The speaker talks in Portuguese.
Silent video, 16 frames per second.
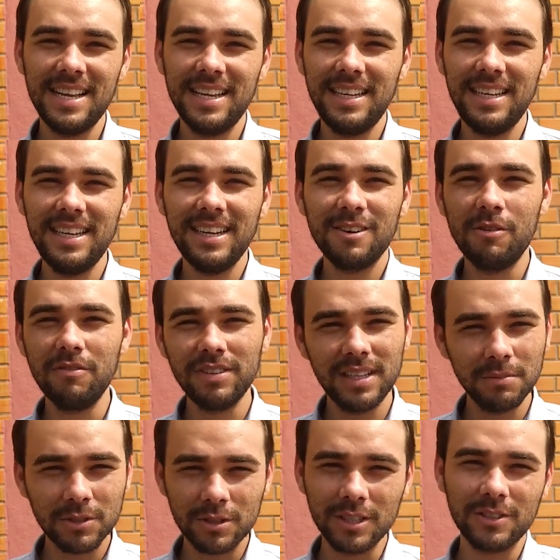E
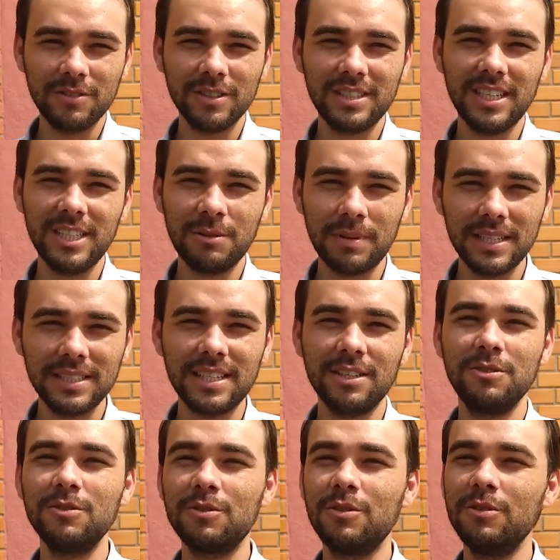convidamos todos vocês para estar
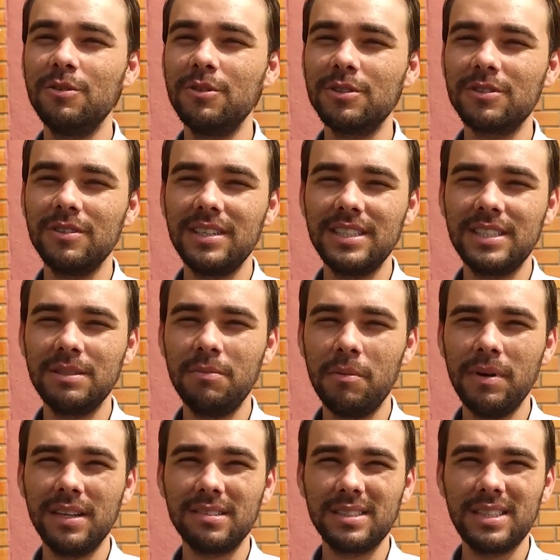junto conosco nesse
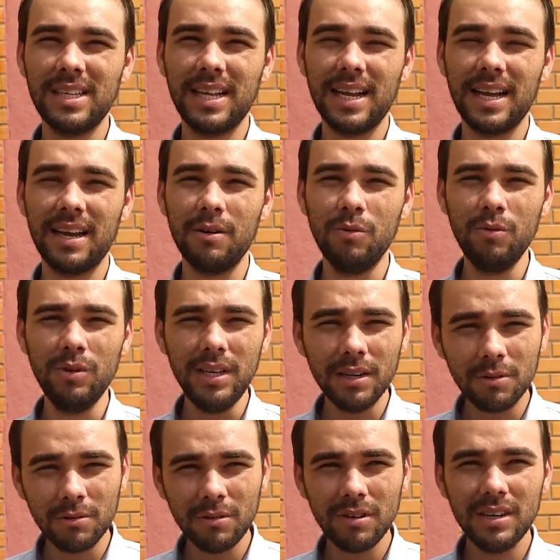momento que será
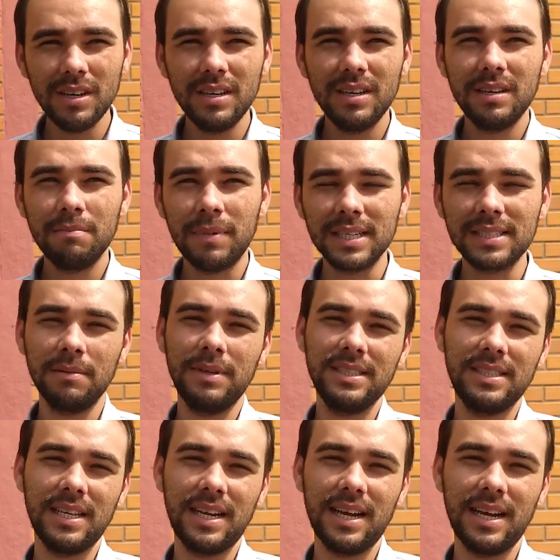único mas também
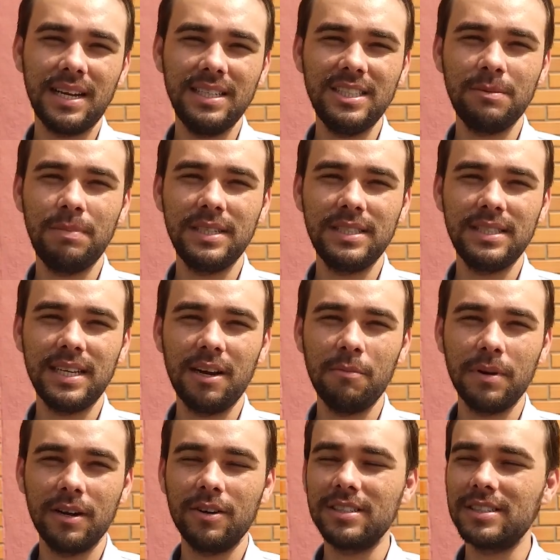será especial
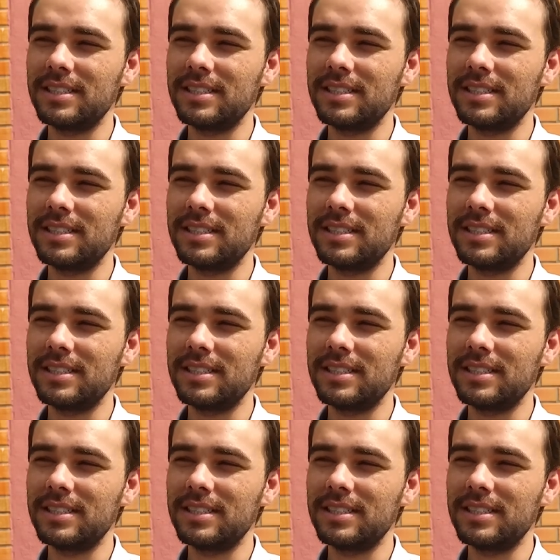para a nossa